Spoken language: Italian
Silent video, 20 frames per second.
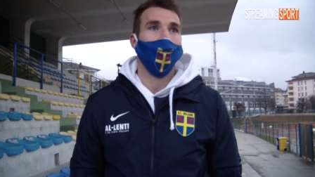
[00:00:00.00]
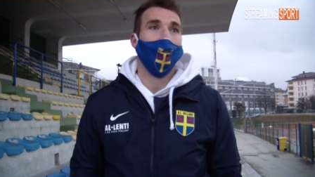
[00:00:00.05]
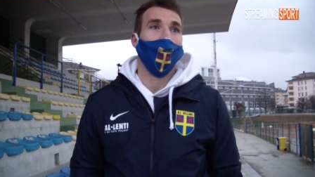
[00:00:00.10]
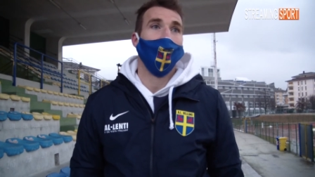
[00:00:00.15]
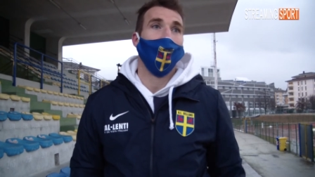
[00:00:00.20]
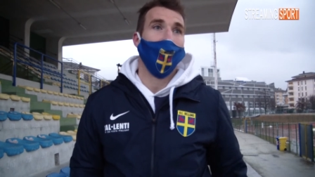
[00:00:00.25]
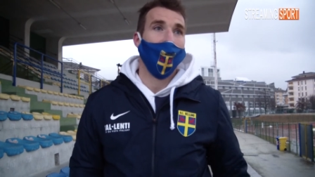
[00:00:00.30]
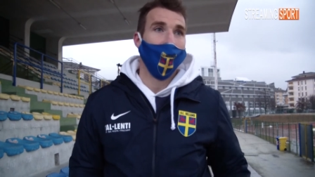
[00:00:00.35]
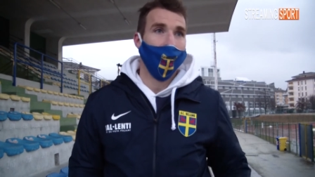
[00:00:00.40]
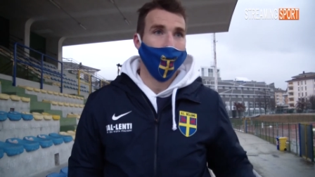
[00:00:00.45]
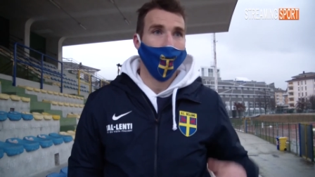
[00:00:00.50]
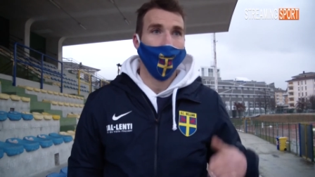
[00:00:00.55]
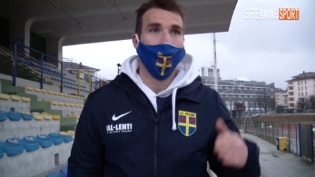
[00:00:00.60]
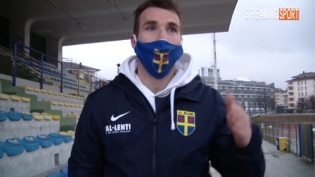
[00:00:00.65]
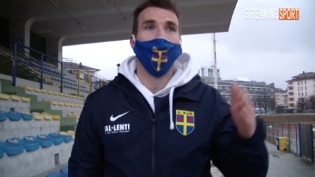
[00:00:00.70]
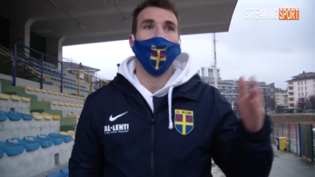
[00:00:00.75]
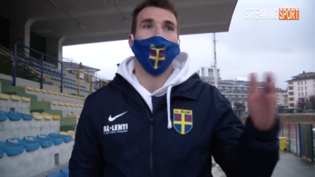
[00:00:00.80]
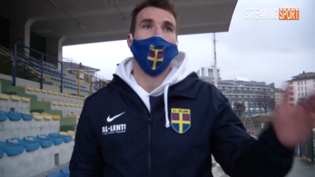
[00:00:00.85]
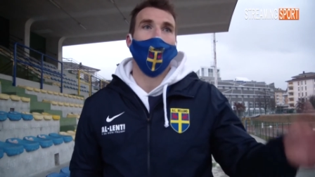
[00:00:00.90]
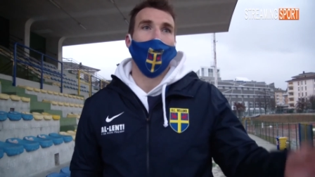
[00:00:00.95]
allenare con
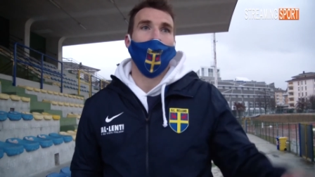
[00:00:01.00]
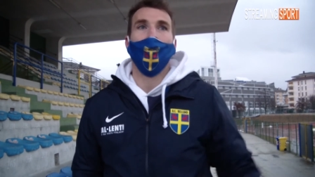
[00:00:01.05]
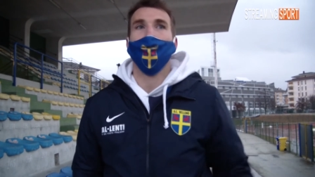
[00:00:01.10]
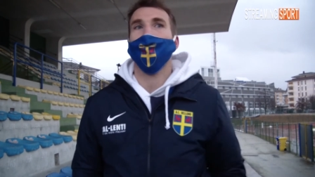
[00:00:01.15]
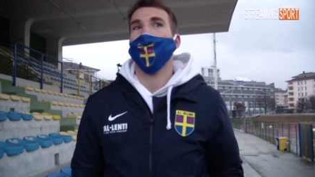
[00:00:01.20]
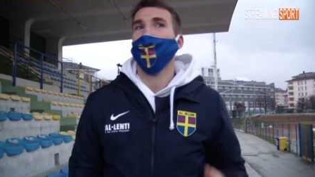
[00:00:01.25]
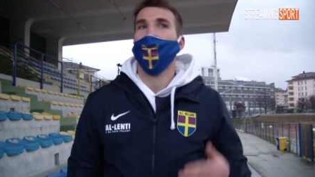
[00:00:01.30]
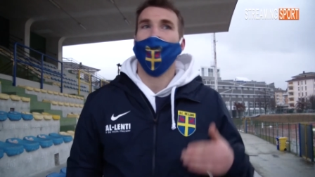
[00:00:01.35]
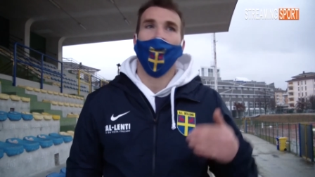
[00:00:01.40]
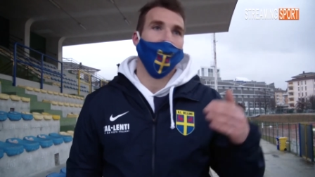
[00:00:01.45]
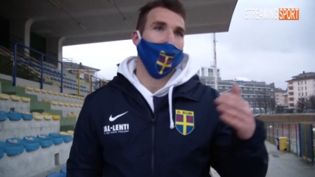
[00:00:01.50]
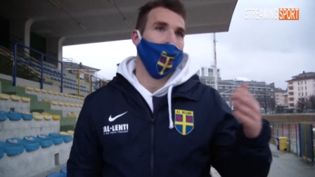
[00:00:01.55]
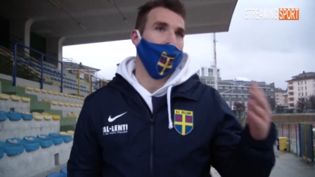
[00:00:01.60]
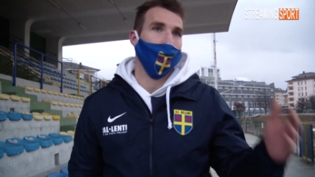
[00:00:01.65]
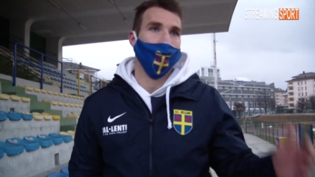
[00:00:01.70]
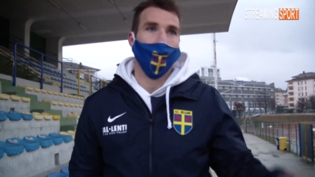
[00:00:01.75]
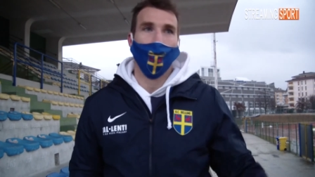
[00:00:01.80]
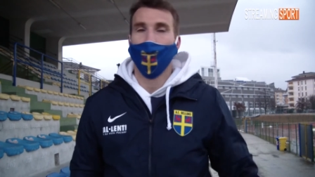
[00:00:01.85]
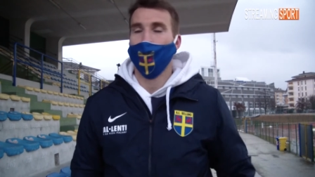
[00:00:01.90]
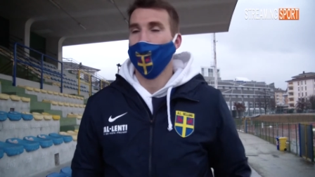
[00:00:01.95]
entusiasmo, venire al
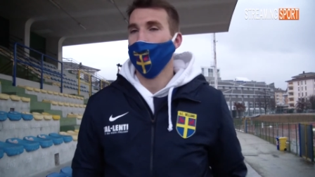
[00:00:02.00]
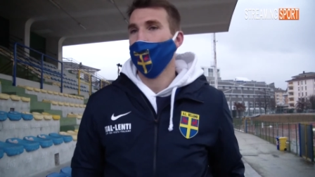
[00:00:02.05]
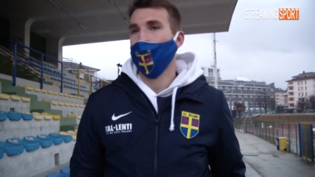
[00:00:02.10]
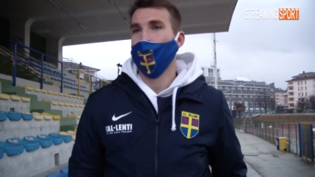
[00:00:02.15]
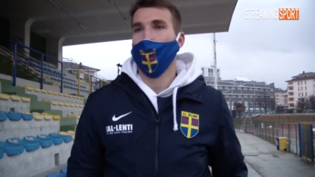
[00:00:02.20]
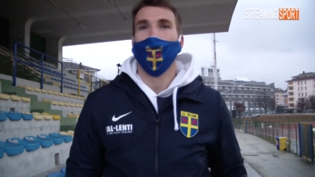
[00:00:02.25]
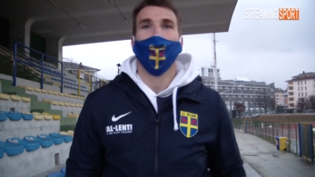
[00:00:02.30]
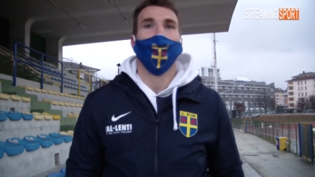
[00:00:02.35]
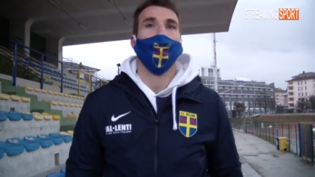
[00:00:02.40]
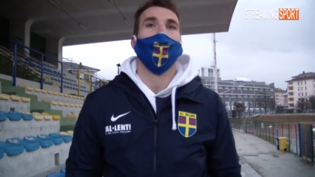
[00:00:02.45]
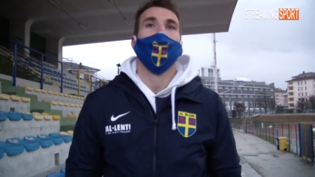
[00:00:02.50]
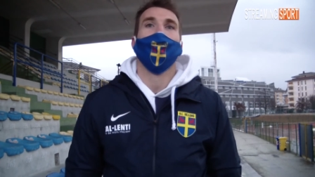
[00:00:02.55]
campo sempre con,